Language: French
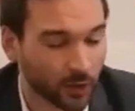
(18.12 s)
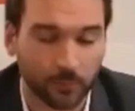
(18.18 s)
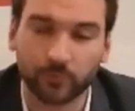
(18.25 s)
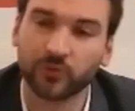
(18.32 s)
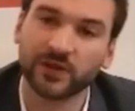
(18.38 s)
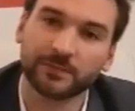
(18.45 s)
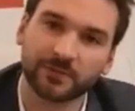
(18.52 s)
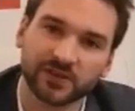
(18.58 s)

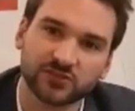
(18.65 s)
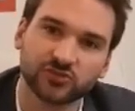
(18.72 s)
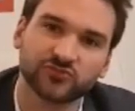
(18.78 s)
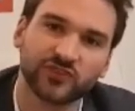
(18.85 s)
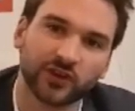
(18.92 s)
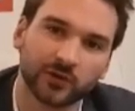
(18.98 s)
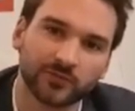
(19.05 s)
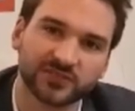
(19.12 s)
alors pour les
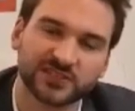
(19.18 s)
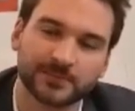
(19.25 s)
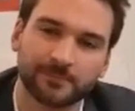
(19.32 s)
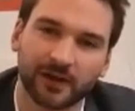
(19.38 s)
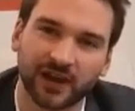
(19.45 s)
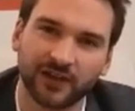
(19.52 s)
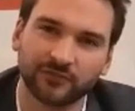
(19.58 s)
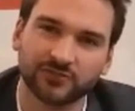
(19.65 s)
prisons, je vais
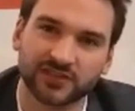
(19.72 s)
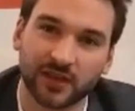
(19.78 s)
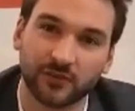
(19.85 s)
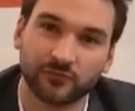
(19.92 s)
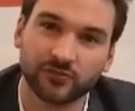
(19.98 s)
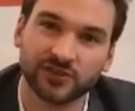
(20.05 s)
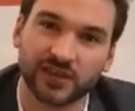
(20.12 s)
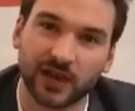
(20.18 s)
commencer par là. Vous
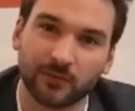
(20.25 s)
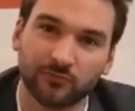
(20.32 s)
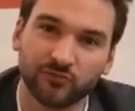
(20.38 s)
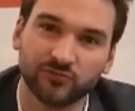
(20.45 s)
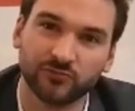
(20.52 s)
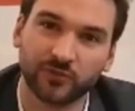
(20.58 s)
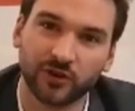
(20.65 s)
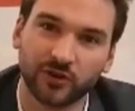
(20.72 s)
avez vu qu'il y a un
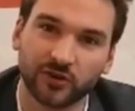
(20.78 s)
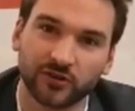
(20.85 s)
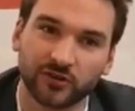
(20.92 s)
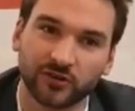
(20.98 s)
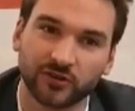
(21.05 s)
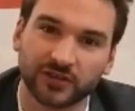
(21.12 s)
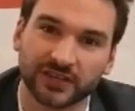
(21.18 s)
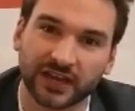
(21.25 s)
mouvement
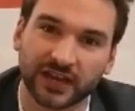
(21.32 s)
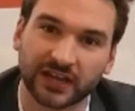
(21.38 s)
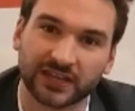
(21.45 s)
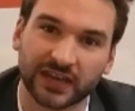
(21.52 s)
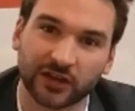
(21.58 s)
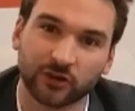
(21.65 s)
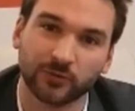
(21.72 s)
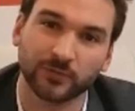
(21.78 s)
euh, qui, a,
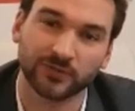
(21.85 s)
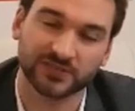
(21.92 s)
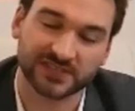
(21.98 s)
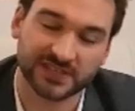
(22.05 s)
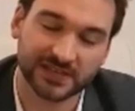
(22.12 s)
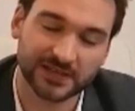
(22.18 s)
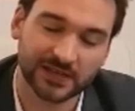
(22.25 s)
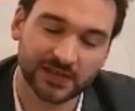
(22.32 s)
qui, a,
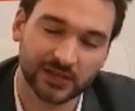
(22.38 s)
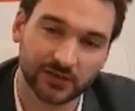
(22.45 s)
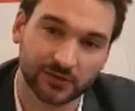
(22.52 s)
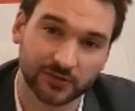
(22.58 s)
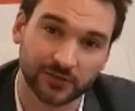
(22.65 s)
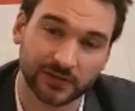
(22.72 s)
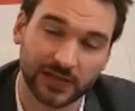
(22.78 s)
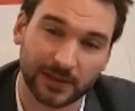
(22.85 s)
commencé
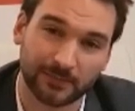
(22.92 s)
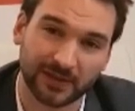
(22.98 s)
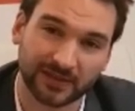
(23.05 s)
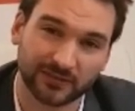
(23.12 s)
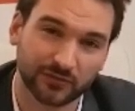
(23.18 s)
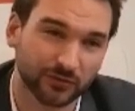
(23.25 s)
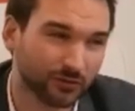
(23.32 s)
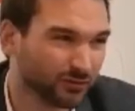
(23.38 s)
il y a
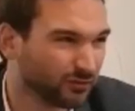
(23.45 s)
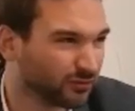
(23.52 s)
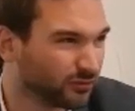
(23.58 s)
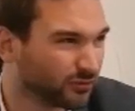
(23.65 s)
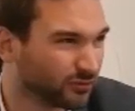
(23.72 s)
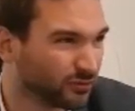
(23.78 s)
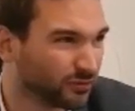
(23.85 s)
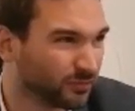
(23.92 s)
maintenant
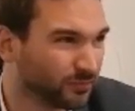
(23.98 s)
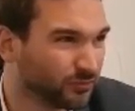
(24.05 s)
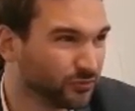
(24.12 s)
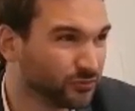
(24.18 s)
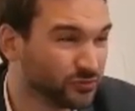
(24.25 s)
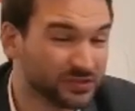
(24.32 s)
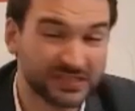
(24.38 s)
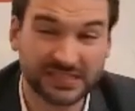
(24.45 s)

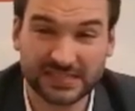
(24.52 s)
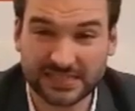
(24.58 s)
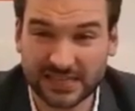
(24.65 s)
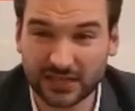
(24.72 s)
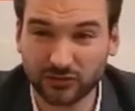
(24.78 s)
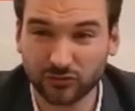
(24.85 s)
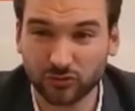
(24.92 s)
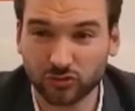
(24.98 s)
plus d'une
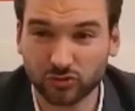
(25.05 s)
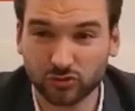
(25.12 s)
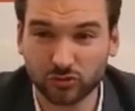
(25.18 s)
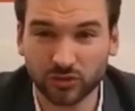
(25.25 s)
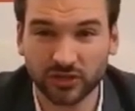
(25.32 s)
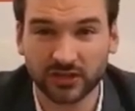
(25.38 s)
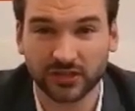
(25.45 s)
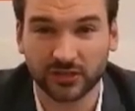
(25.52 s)
dizaine de
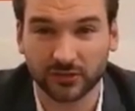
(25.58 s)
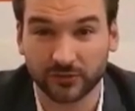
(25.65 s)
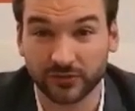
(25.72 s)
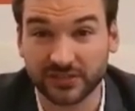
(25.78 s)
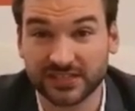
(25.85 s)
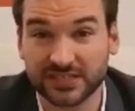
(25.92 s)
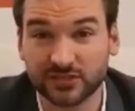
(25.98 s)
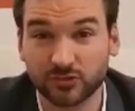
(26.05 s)
jours
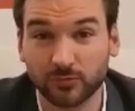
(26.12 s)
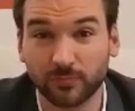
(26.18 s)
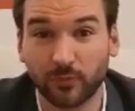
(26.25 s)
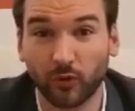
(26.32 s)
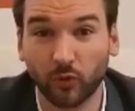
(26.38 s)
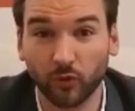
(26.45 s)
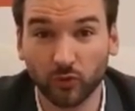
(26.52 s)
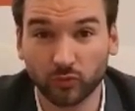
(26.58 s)
qui se
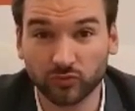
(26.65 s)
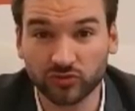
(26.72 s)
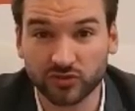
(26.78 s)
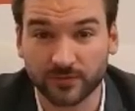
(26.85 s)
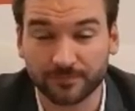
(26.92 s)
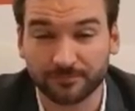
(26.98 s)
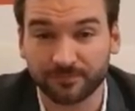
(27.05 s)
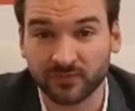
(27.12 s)

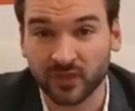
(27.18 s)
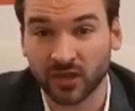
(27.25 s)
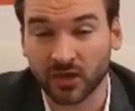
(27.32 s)
prolonge